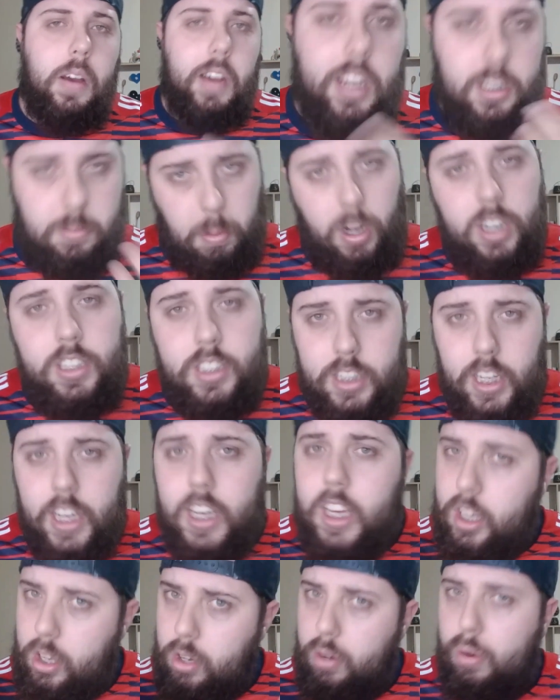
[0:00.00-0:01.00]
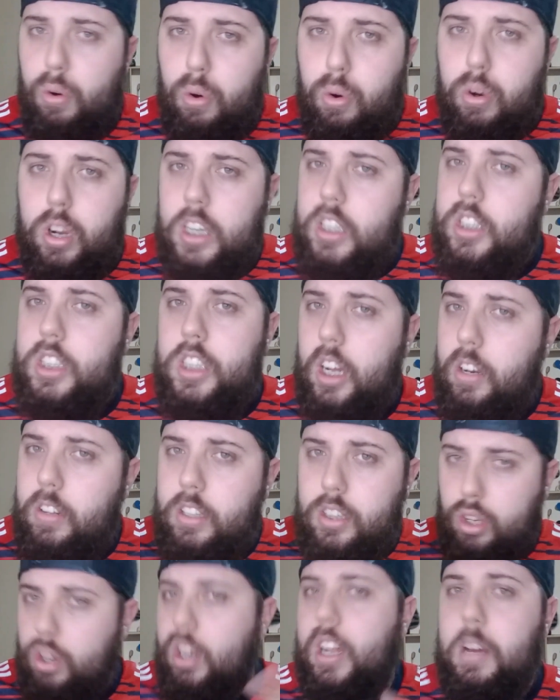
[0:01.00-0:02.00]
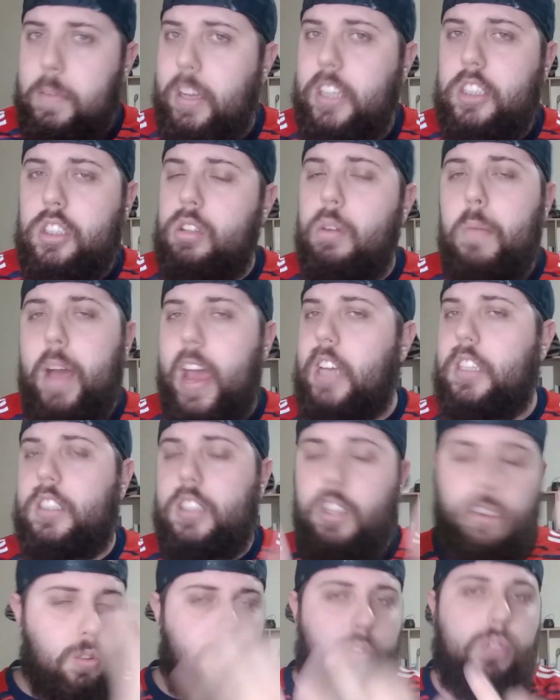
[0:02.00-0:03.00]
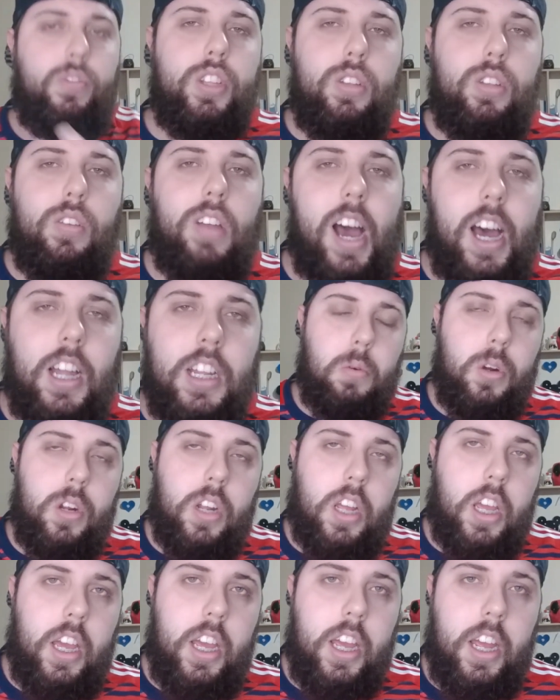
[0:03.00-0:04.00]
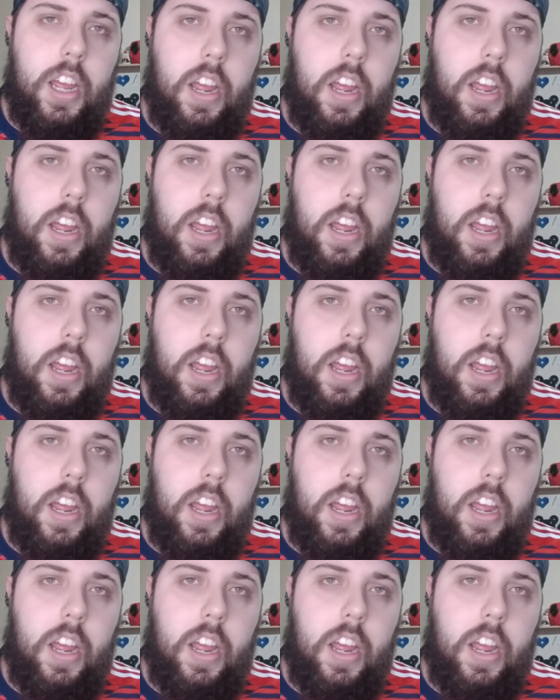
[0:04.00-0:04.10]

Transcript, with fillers: Mas pode ser que o Cristiano entrou na mente do Messi, eu não duvido nada, porque